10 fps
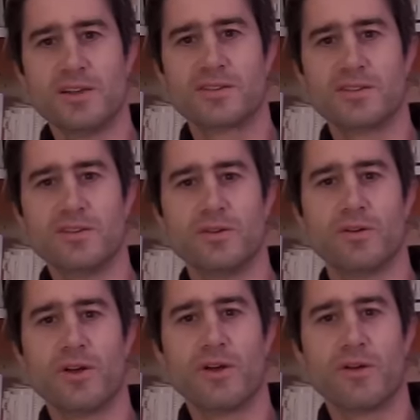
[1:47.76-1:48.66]
qui,
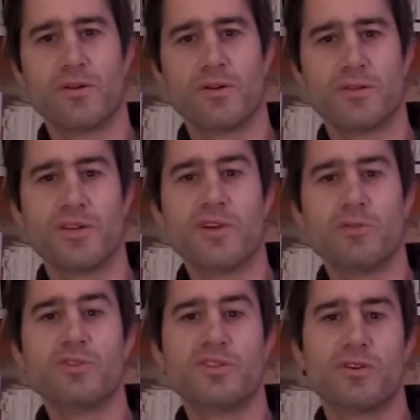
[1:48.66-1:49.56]
il y avait un
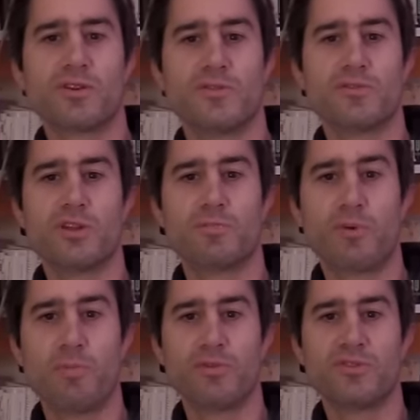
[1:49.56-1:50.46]
auditeur qui venait de
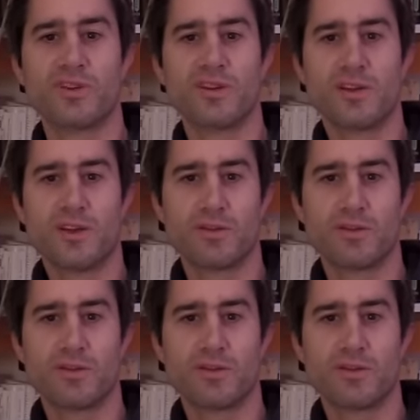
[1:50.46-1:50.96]
proposer